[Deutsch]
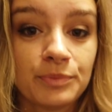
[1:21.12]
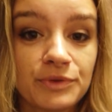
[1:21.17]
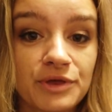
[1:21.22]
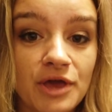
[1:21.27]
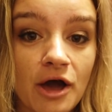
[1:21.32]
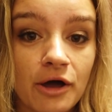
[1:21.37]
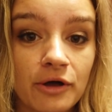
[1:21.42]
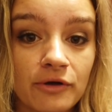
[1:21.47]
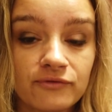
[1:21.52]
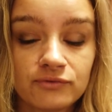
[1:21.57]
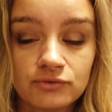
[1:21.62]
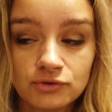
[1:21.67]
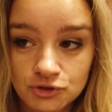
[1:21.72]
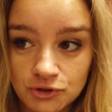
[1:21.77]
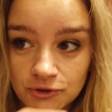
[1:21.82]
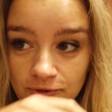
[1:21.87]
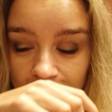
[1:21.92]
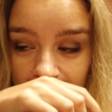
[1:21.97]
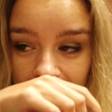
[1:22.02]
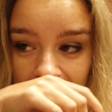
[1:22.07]
Ja,
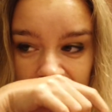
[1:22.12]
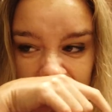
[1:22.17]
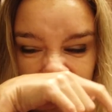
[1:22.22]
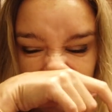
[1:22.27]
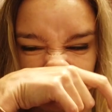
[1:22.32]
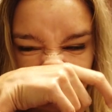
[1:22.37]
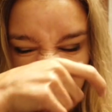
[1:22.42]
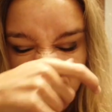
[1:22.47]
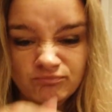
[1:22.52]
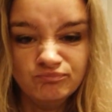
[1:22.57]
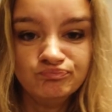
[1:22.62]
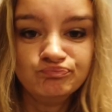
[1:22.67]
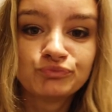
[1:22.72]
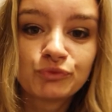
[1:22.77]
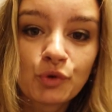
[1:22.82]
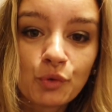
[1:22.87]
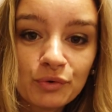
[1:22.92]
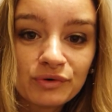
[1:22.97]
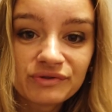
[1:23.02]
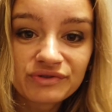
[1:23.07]
frühstücken war ich schon.
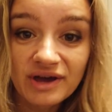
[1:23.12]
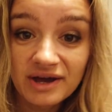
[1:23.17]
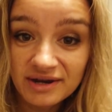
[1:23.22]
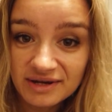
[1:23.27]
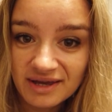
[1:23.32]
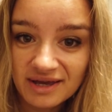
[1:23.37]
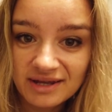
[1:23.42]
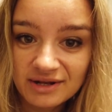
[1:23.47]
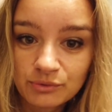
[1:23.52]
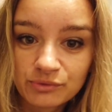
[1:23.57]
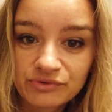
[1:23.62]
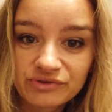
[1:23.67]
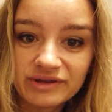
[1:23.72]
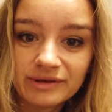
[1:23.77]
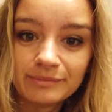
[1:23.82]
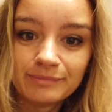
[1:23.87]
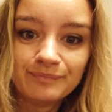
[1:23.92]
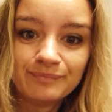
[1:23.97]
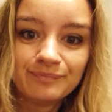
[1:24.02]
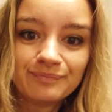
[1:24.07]
Und es kann direkt
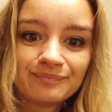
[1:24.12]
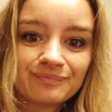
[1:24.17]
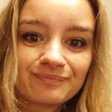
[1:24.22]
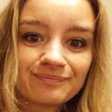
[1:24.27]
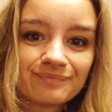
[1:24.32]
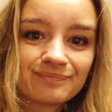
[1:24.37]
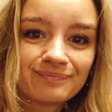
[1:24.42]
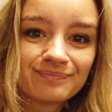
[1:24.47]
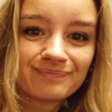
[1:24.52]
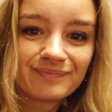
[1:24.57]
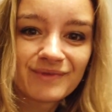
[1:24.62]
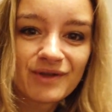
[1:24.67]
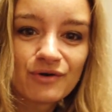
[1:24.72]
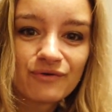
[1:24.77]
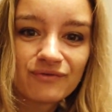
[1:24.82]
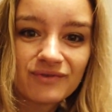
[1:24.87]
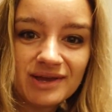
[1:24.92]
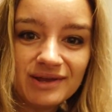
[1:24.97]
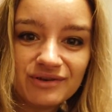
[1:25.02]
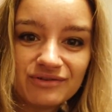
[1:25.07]
losgehen
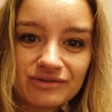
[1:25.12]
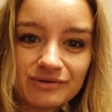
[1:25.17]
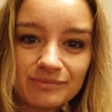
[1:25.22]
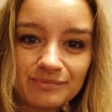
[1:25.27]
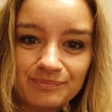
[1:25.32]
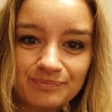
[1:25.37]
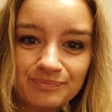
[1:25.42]
auf geht's.